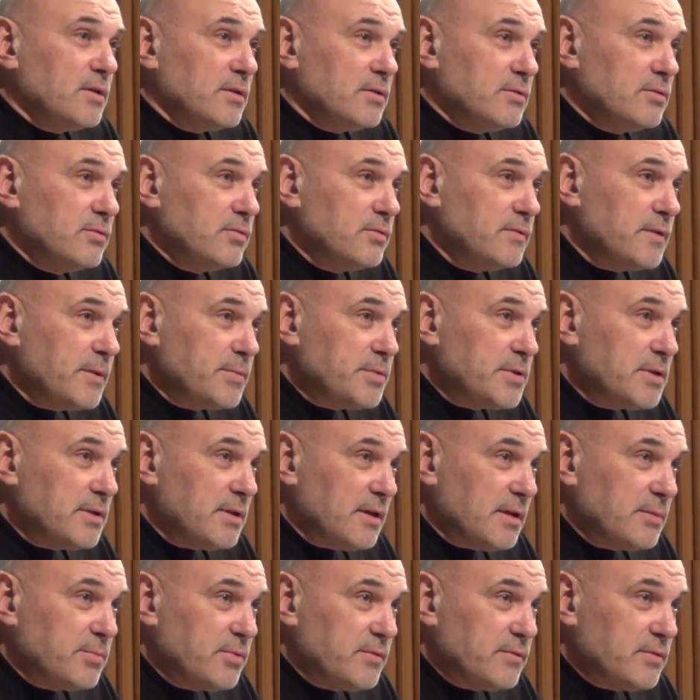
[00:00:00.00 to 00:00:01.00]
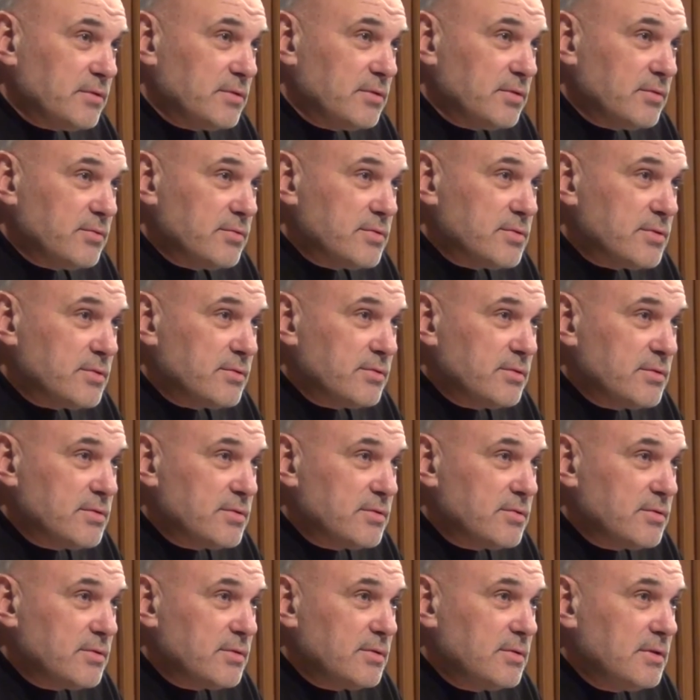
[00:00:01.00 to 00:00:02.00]
ну вообще как бы вот русскую
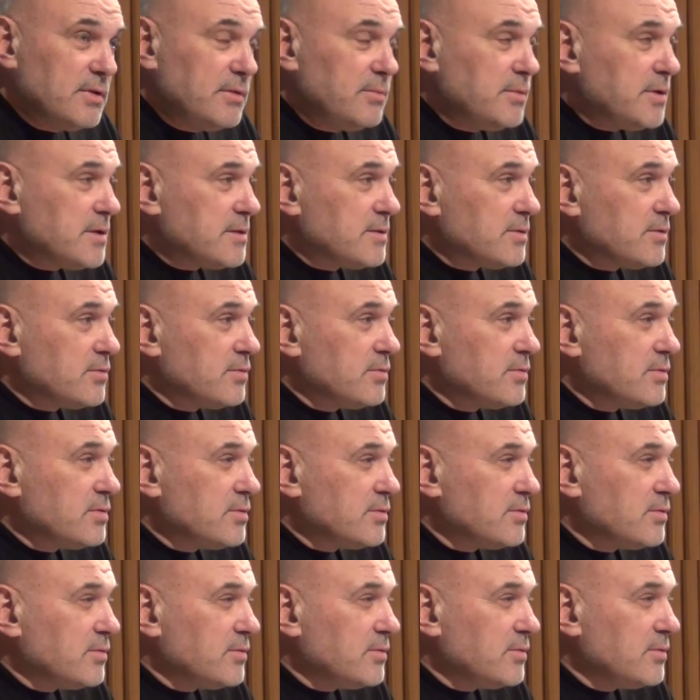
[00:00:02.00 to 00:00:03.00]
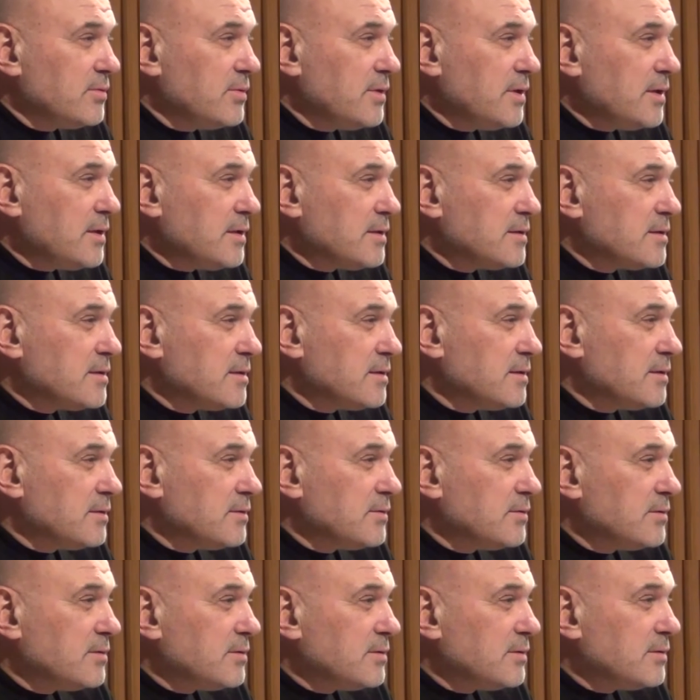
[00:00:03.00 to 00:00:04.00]
историю, немецкую историю,
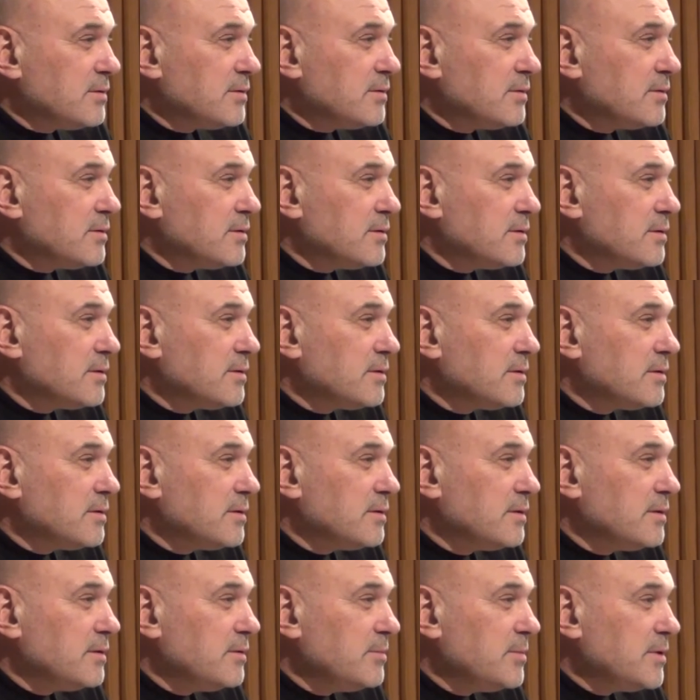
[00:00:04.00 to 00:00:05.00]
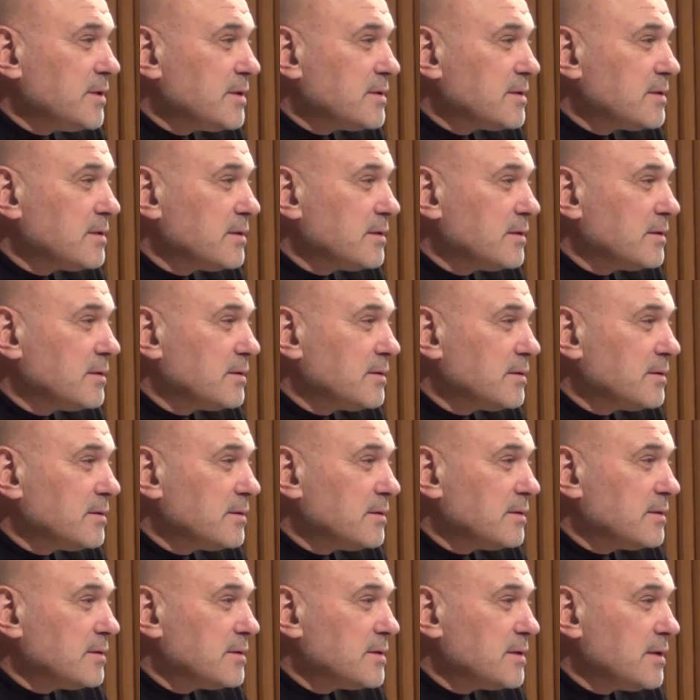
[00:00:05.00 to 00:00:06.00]
реакции э, э немецких э,